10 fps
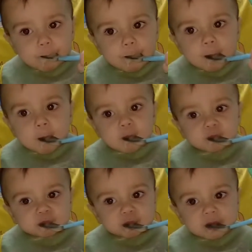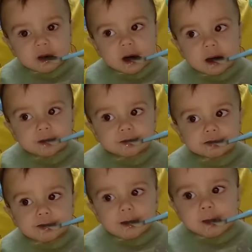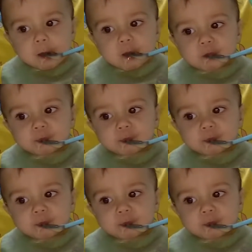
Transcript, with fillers: И покушает, и порисует, так?